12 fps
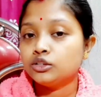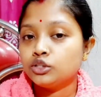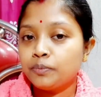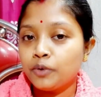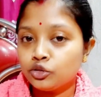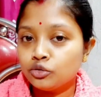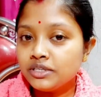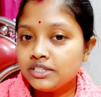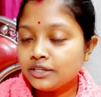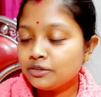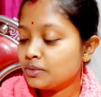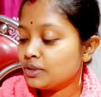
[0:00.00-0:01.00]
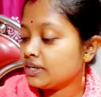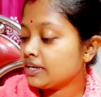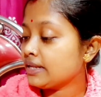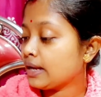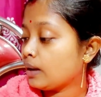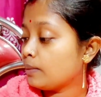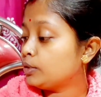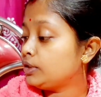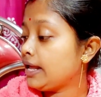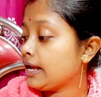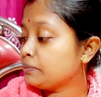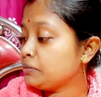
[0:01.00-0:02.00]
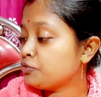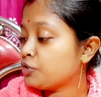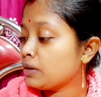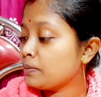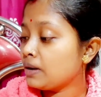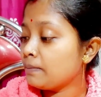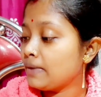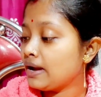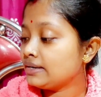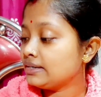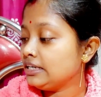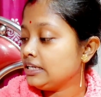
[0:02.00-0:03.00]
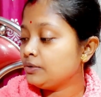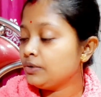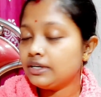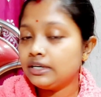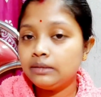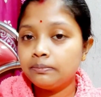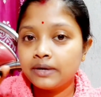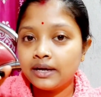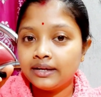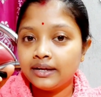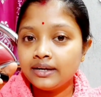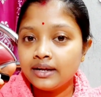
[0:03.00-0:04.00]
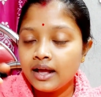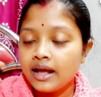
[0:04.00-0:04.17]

তো প্রথমেই যেটা তোমাদেরকে দেখাবো লেকমি ফর এভার ম্যাট লিকুইড লিপ কালার